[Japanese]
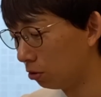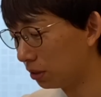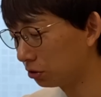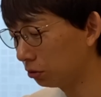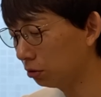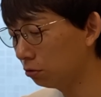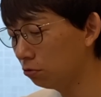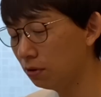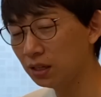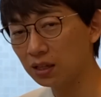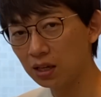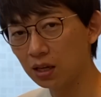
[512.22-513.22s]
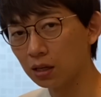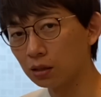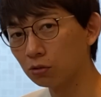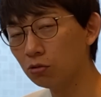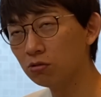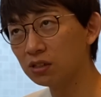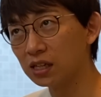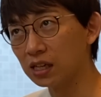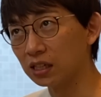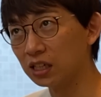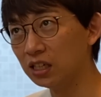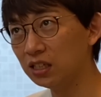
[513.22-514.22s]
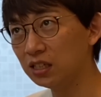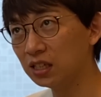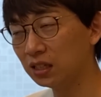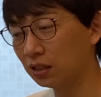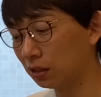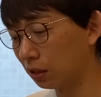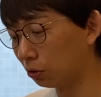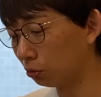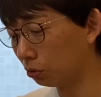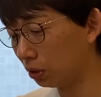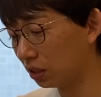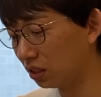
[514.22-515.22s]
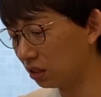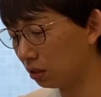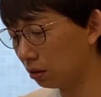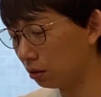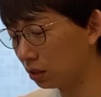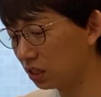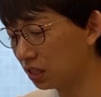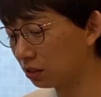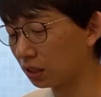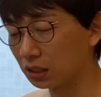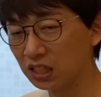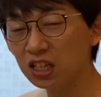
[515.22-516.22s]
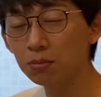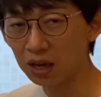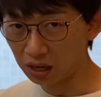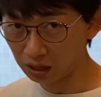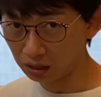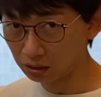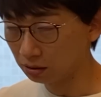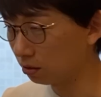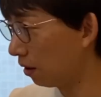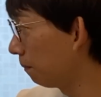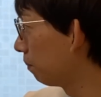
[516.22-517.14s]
まあ、その上で今回気になるのが2名ですね。